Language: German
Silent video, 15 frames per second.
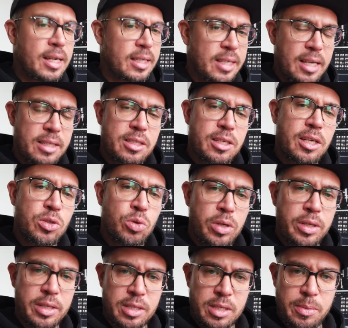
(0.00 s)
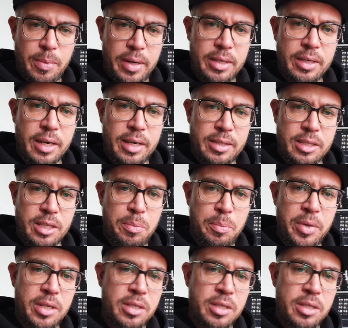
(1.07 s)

Das Ganze natürlich in 32